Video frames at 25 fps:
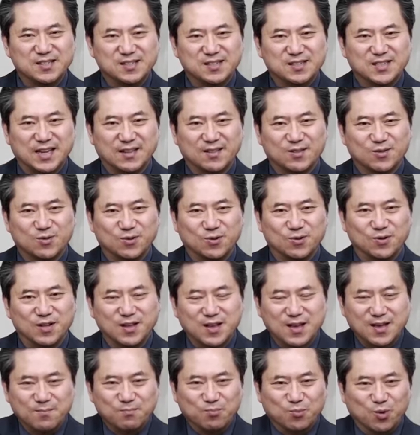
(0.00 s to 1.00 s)
쟀고
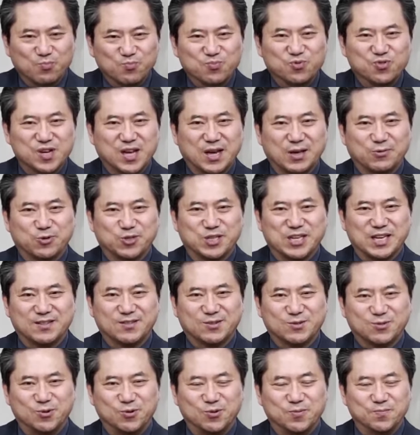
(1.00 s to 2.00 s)
몸무게도
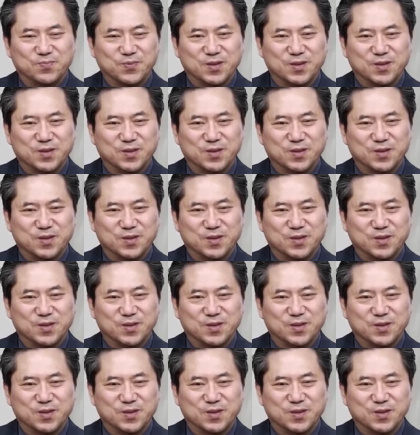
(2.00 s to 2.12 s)
쟀고